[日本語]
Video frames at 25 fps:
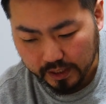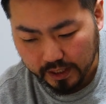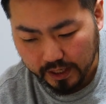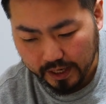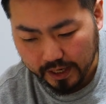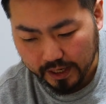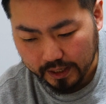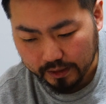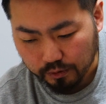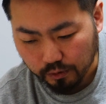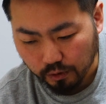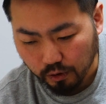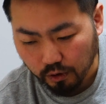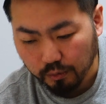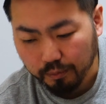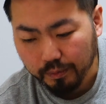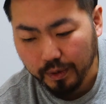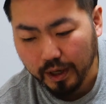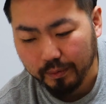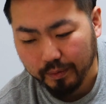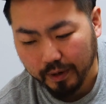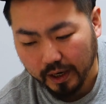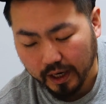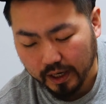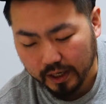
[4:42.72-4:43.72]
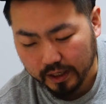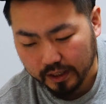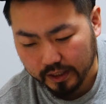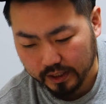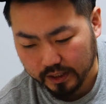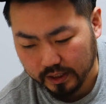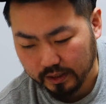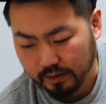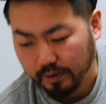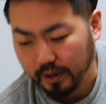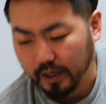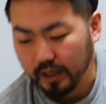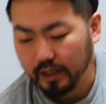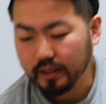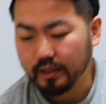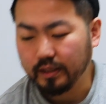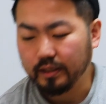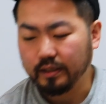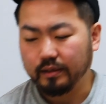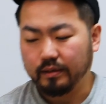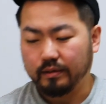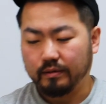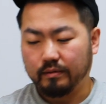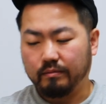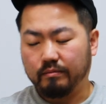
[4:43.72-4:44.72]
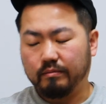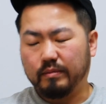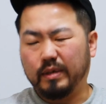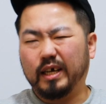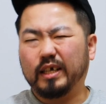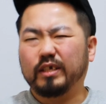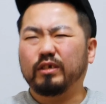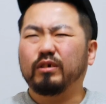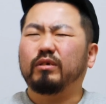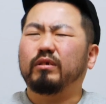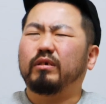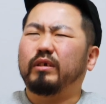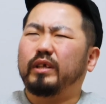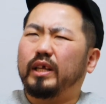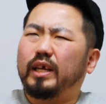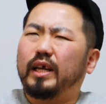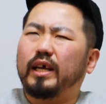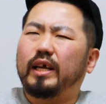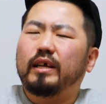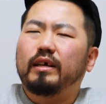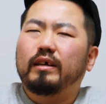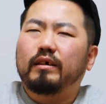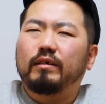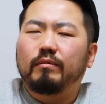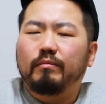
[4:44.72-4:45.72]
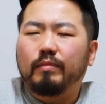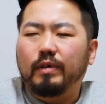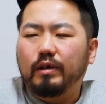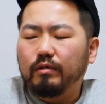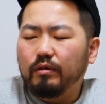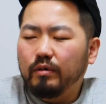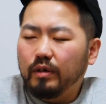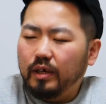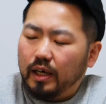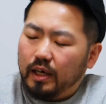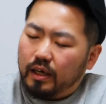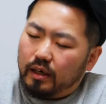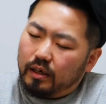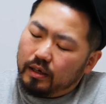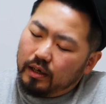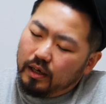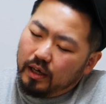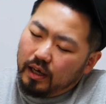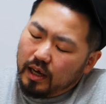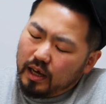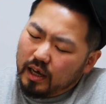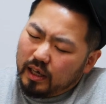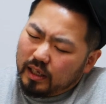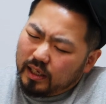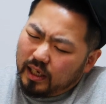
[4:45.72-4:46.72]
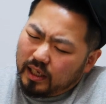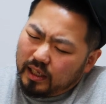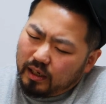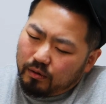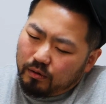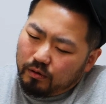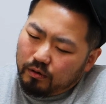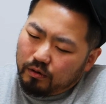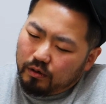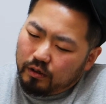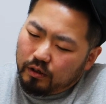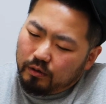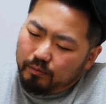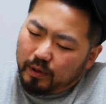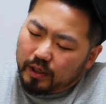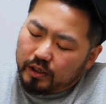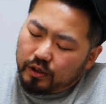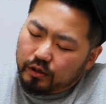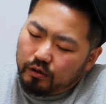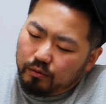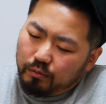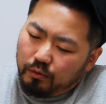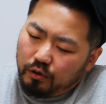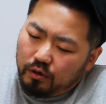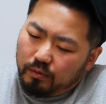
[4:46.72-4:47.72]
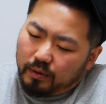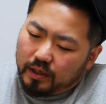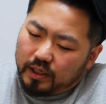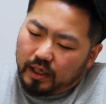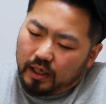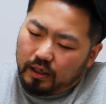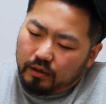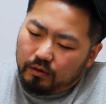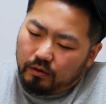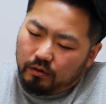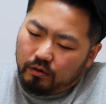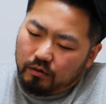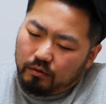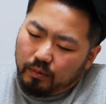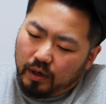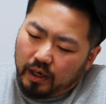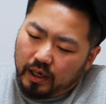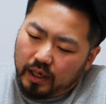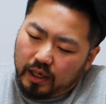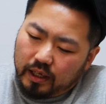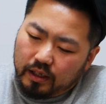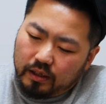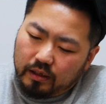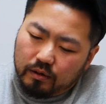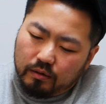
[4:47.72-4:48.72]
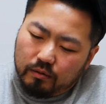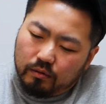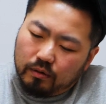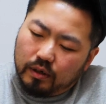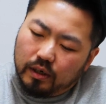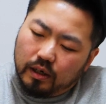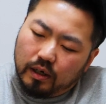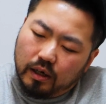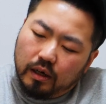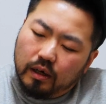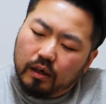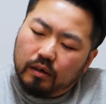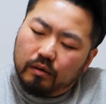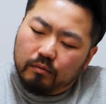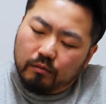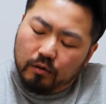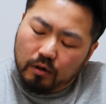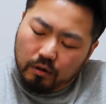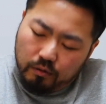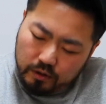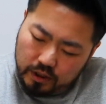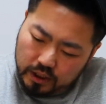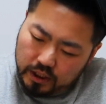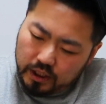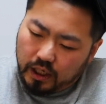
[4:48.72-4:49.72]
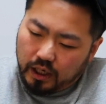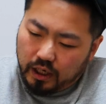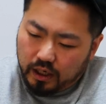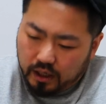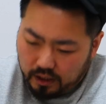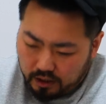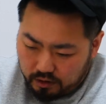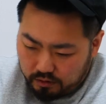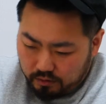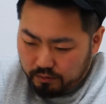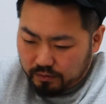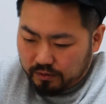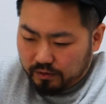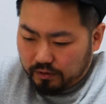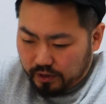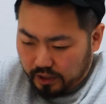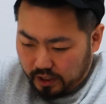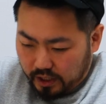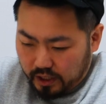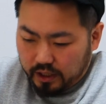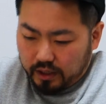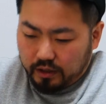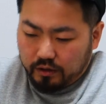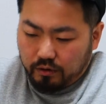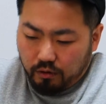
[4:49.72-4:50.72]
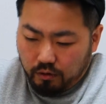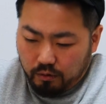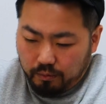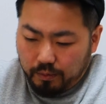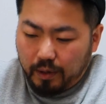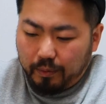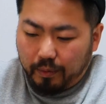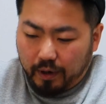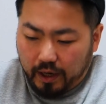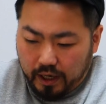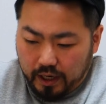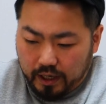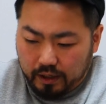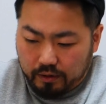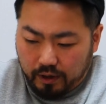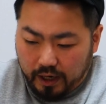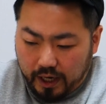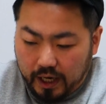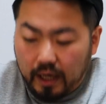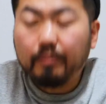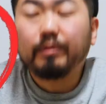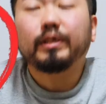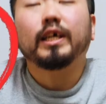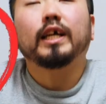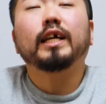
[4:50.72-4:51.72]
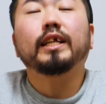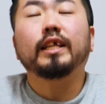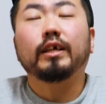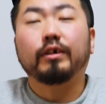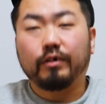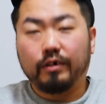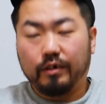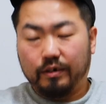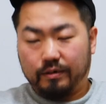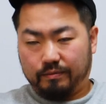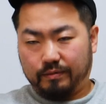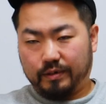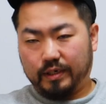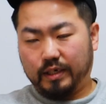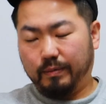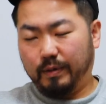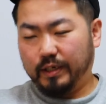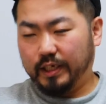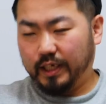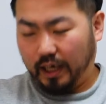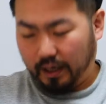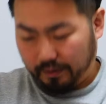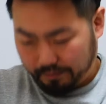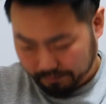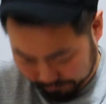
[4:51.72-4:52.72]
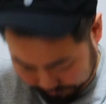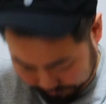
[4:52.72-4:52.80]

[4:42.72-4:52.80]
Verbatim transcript: えー、と本命馬いってます。まあちょっとね、まあ、今回、大体この今、注目は3頭の馬連とかは美味しいんじゃないかなと思うので、本命馬、えー、とはやぶさなんでくん、来ました。